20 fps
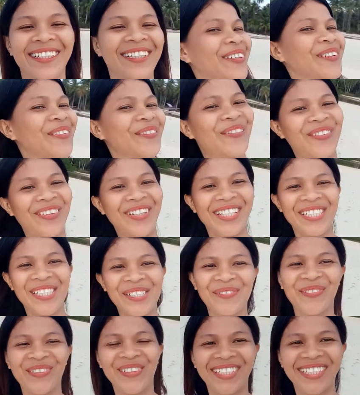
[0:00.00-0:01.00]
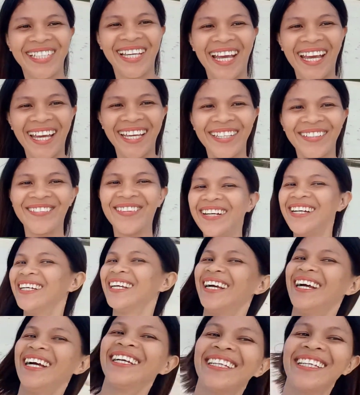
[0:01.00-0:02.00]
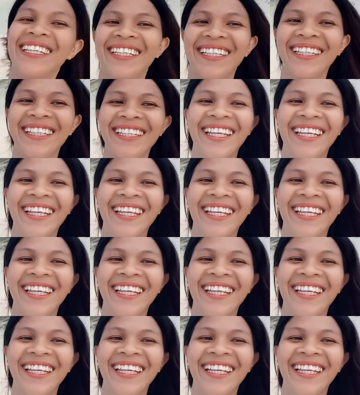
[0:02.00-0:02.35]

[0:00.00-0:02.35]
Fresh food kaayo ang hangin.